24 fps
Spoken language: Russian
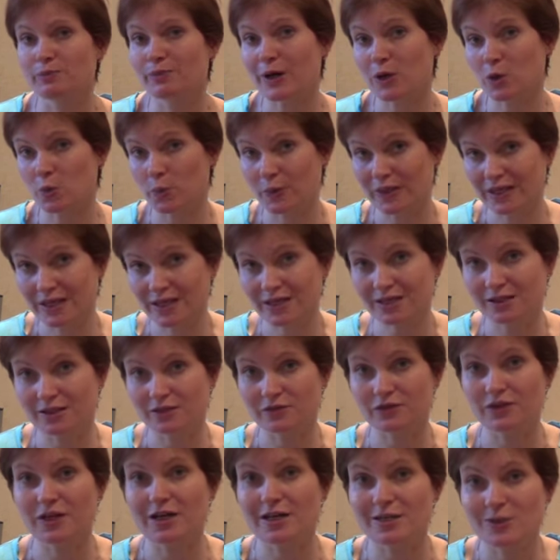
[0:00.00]
пару
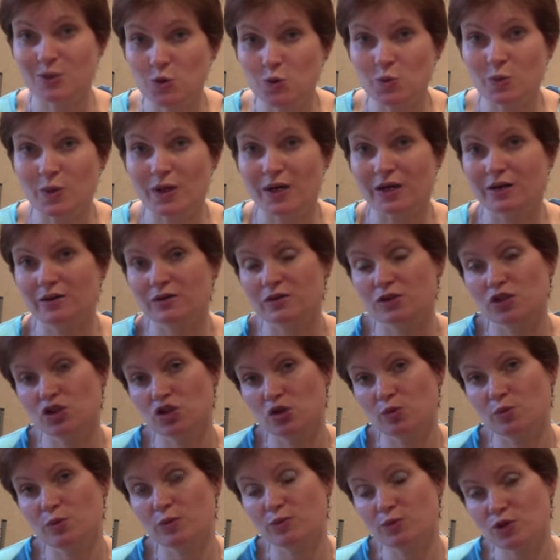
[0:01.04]
пакетов, да, сумок,
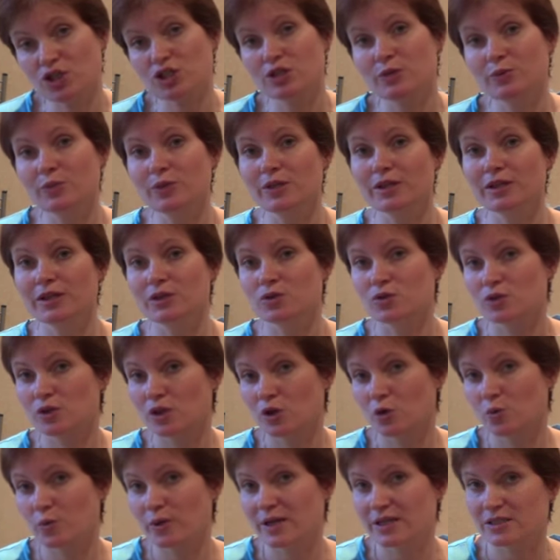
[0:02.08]
чтобы можно было
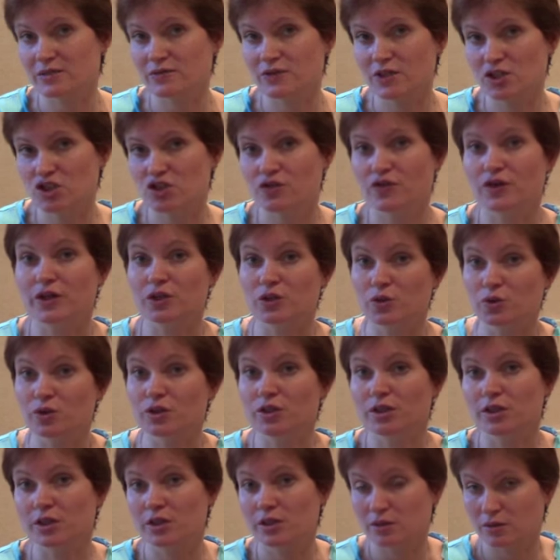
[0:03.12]
туда убрать вещи, в
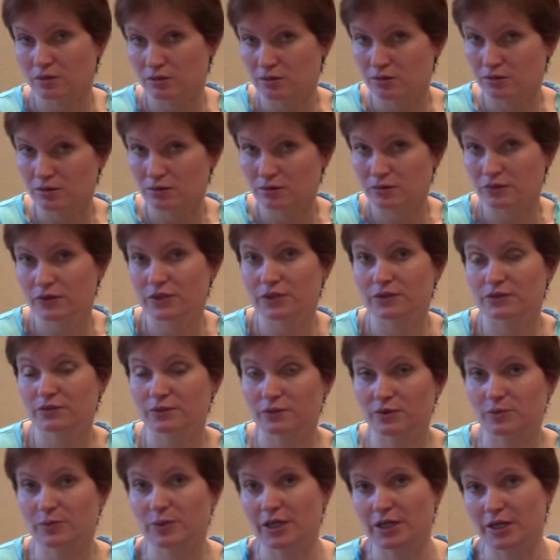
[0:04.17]
которых
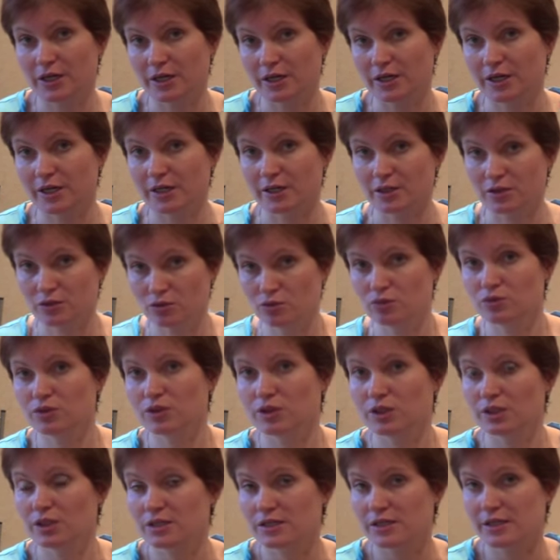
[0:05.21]
вы приехали. Ну,
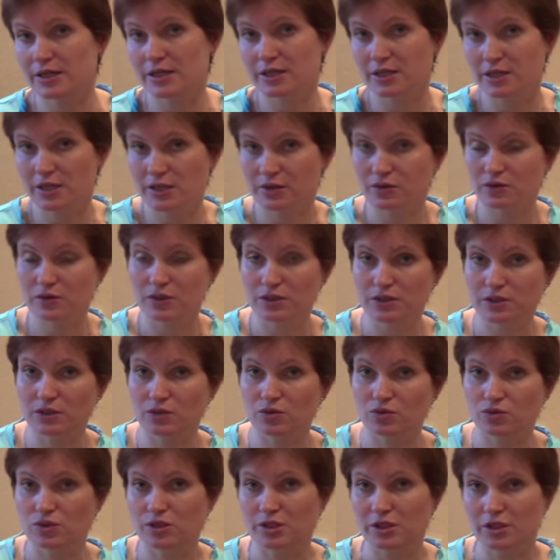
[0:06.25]
если они
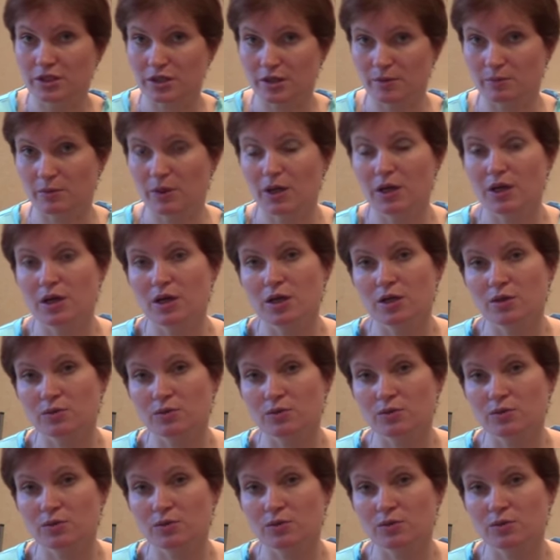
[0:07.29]
отдаются там